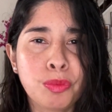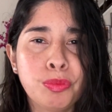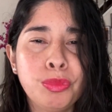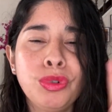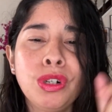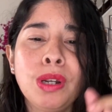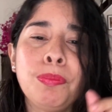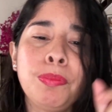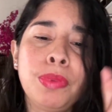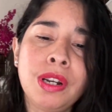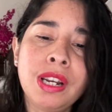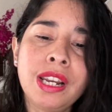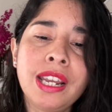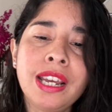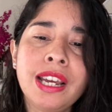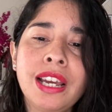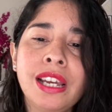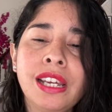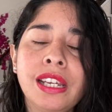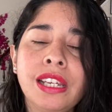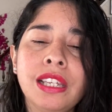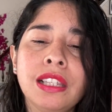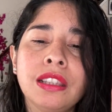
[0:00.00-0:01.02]
como una
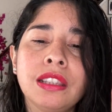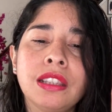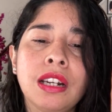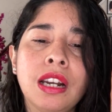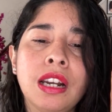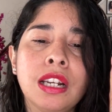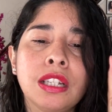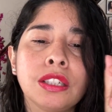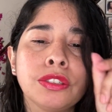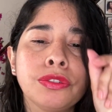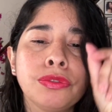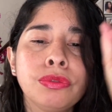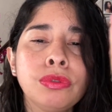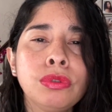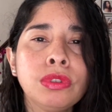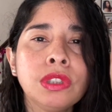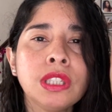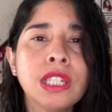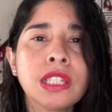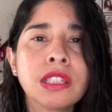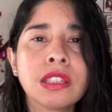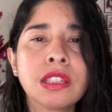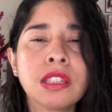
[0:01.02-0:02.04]
pelea entre las
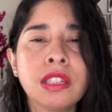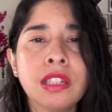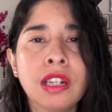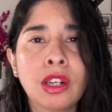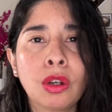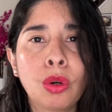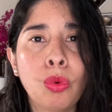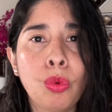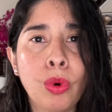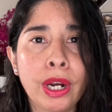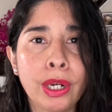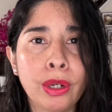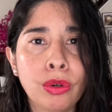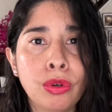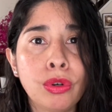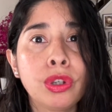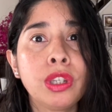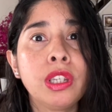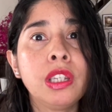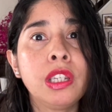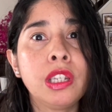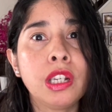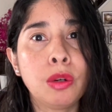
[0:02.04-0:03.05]
frutas y el
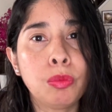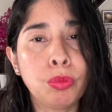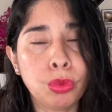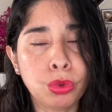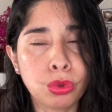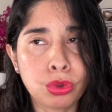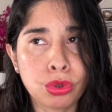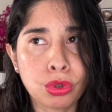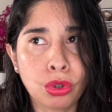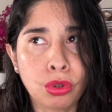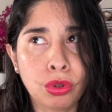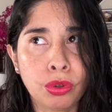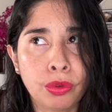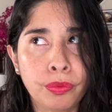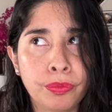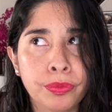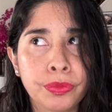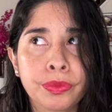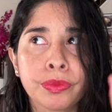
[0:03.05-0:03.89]
cuero y el musgo.